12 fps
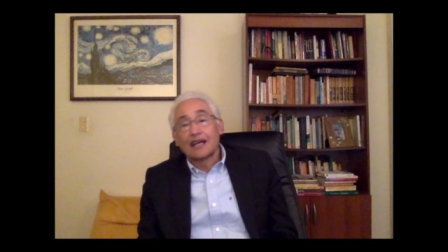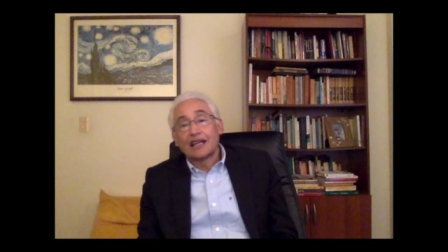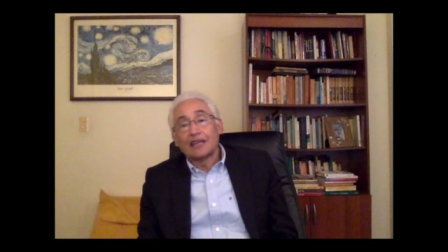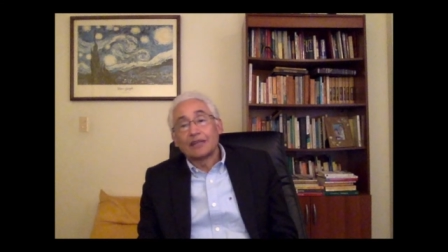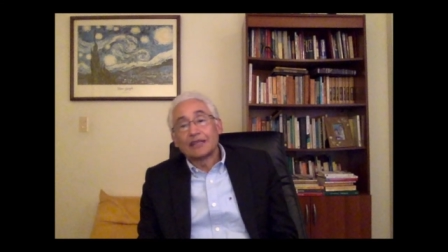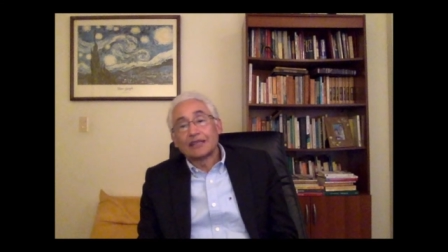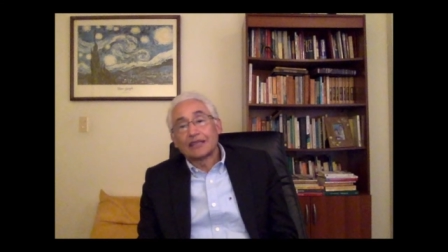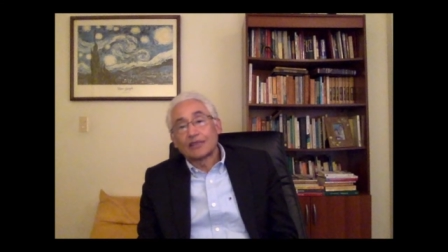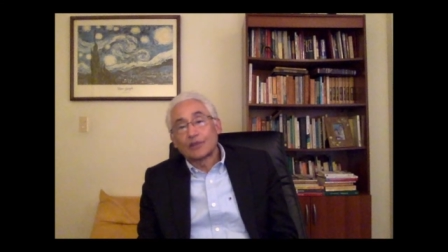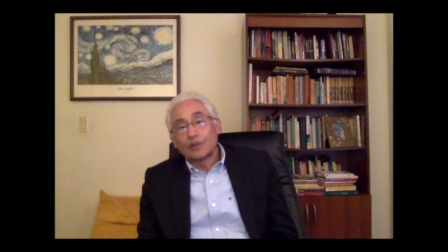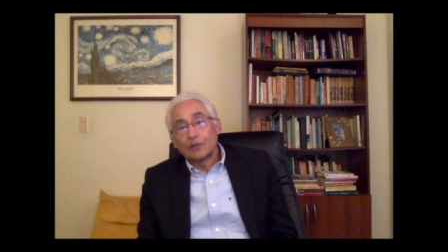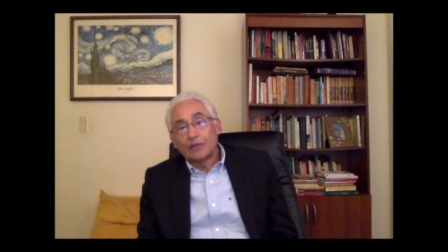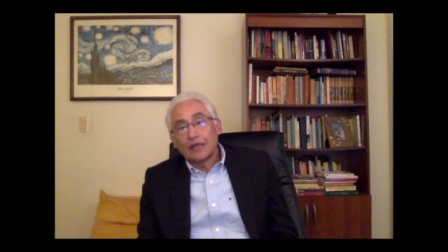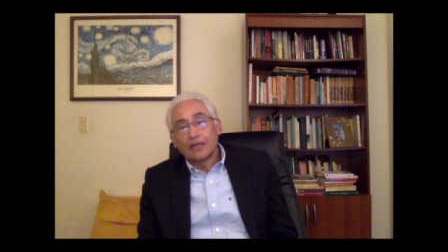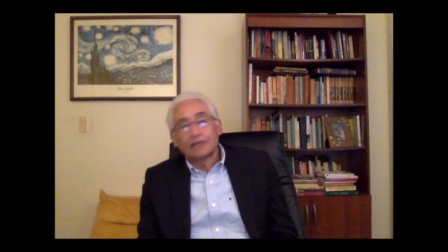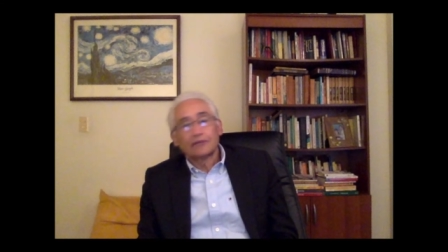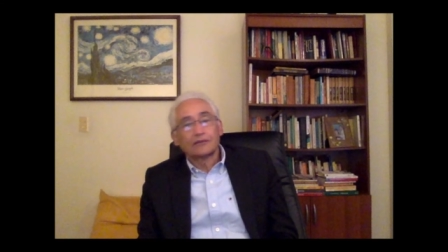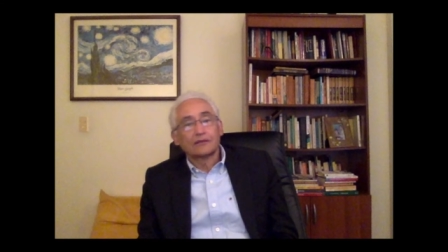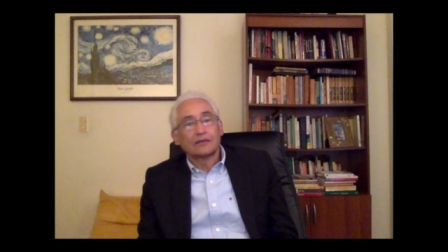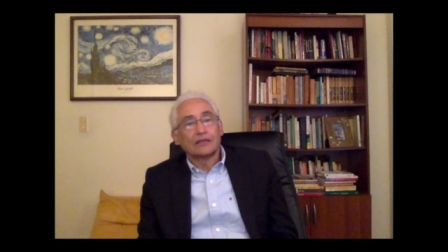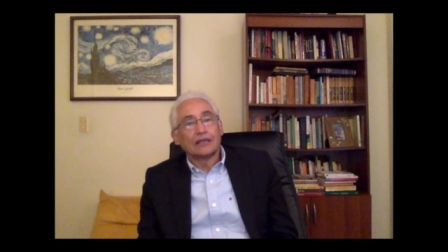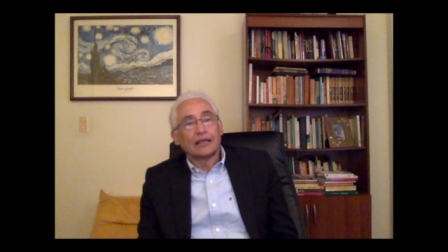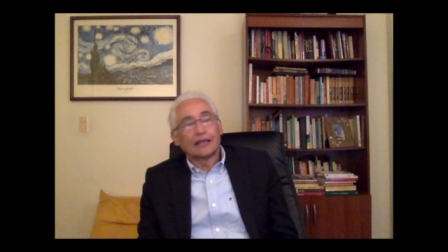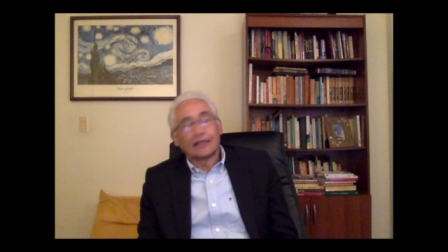alimentando el miedo
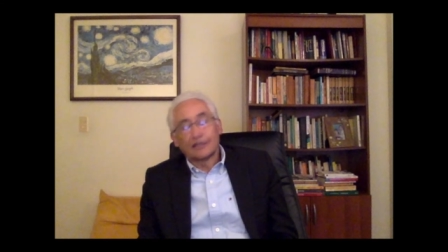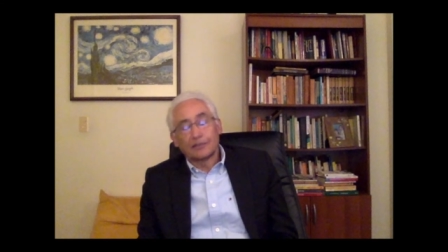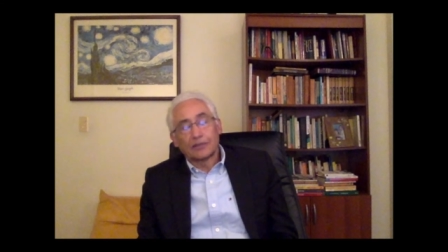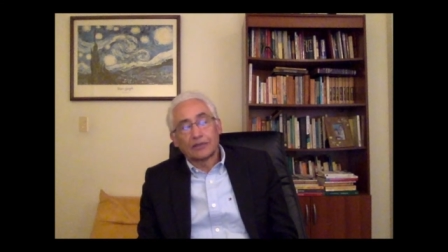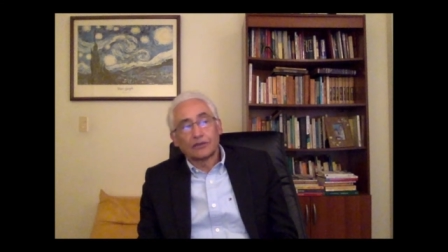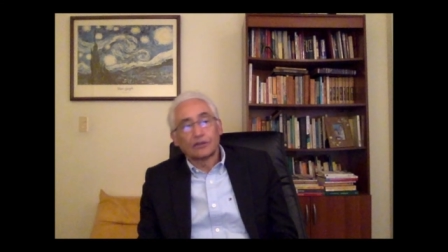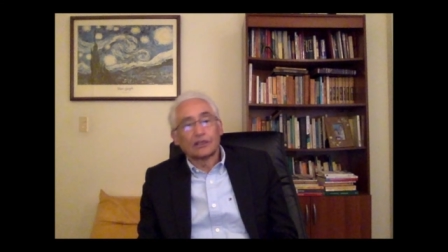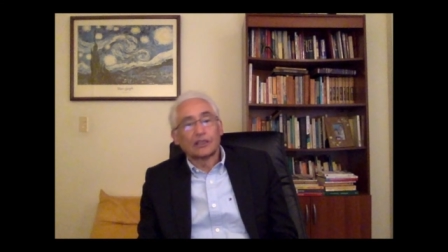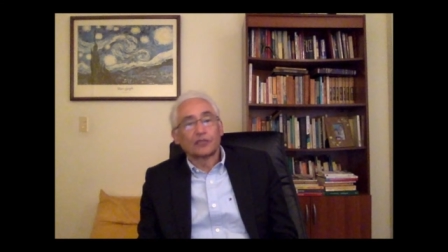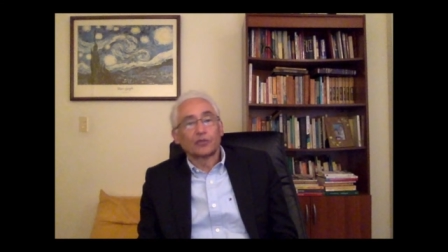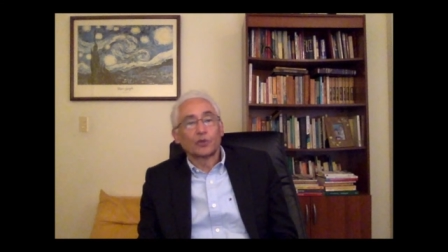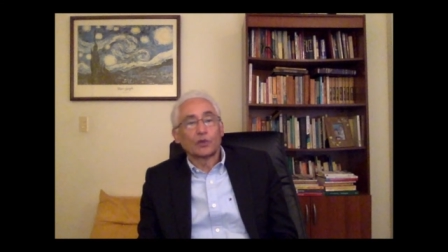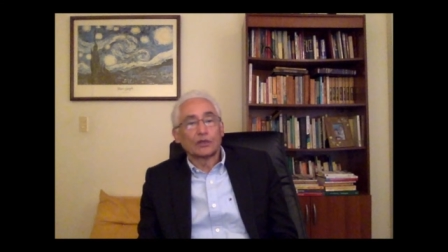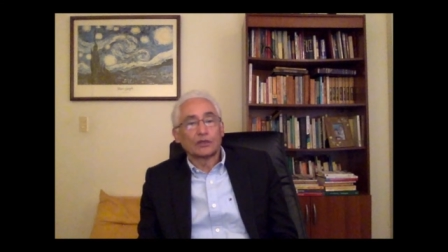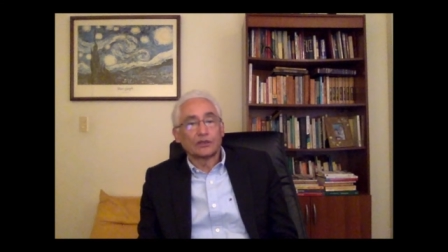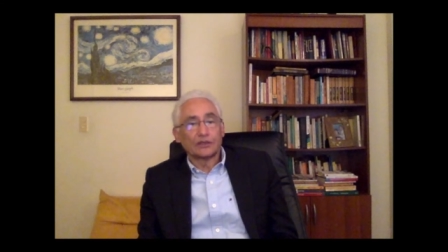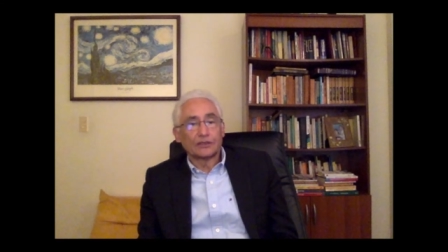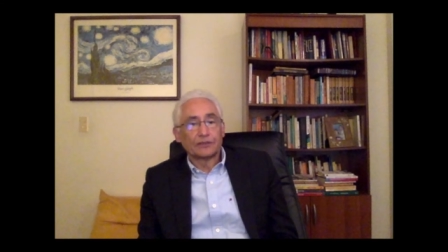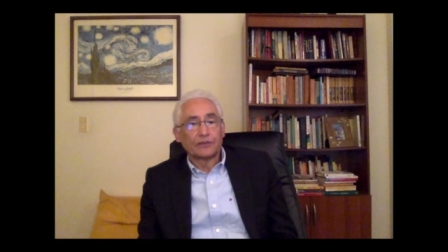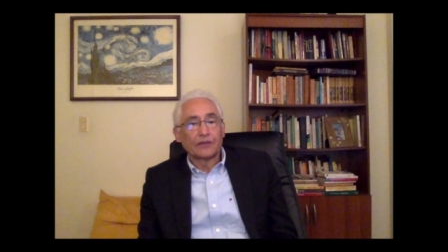y la crispación en las poblaciones.